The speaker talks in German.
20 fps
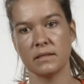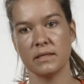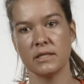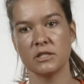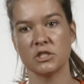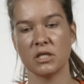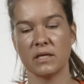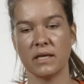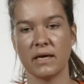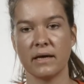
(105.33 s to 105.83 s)

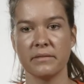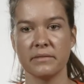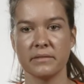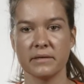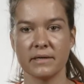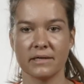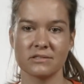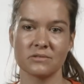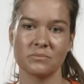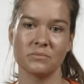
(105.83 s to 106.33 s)
ist ein
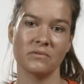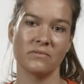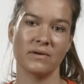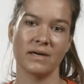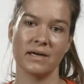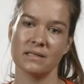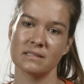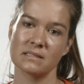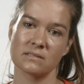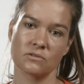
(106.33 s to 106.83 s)
anderer. Also man
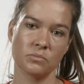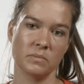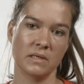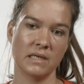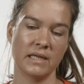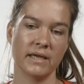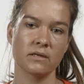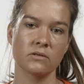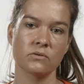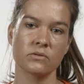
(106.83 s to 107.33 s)
weiß so, man
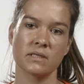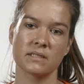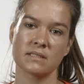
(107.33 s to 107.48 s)
lernt, auch,